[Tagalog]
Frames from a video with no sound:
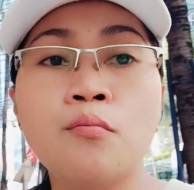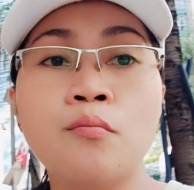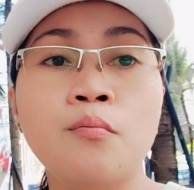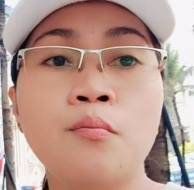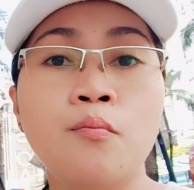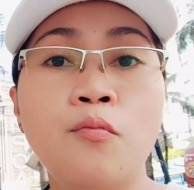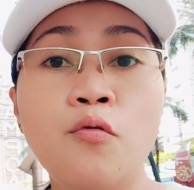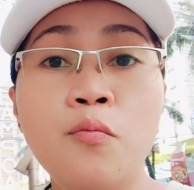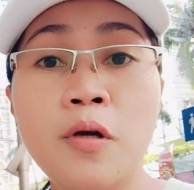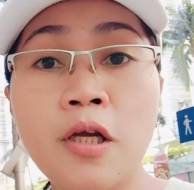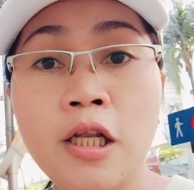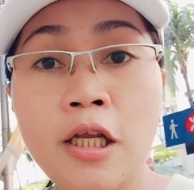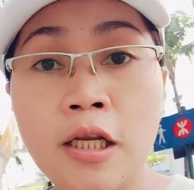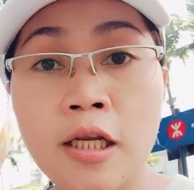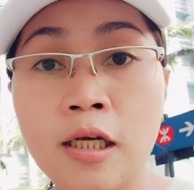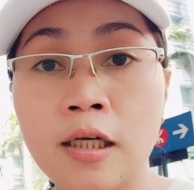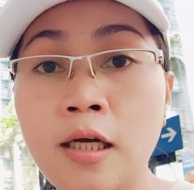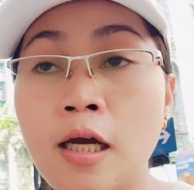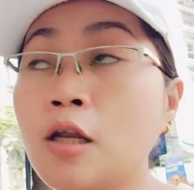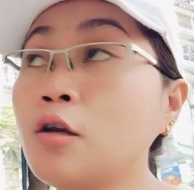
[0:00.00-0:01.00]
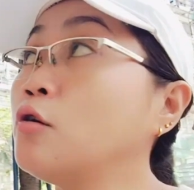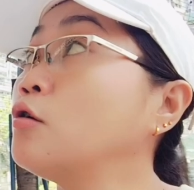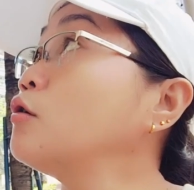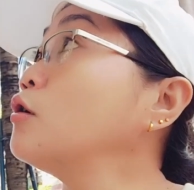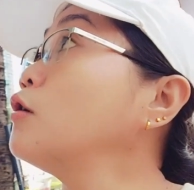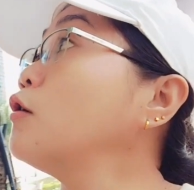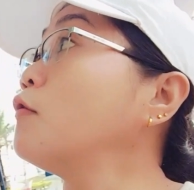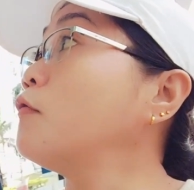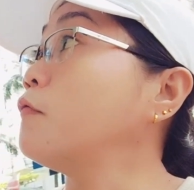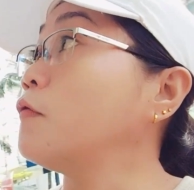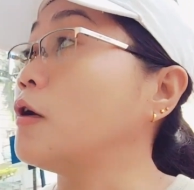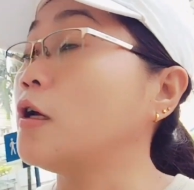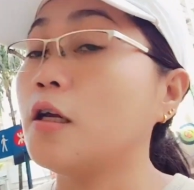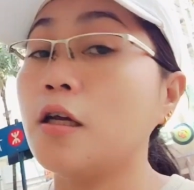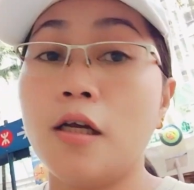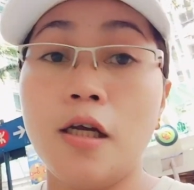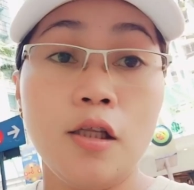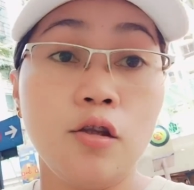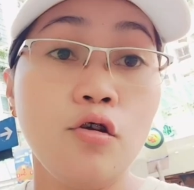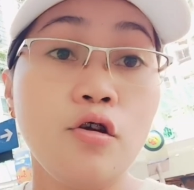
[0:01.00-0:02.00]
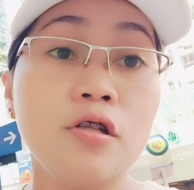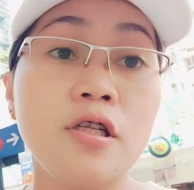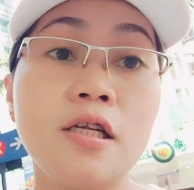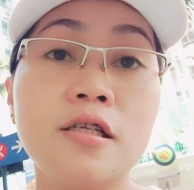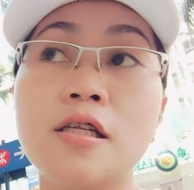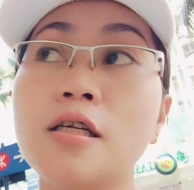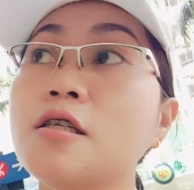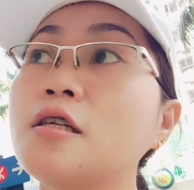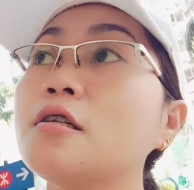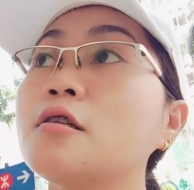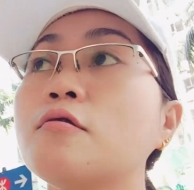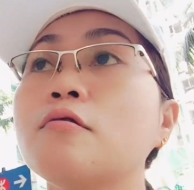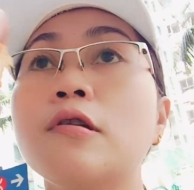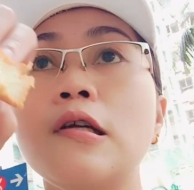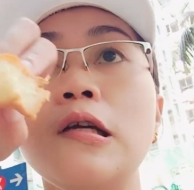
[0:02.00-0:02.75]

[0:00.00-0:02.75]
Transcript: bumili ng ano, eh, ito isasuggest ko sa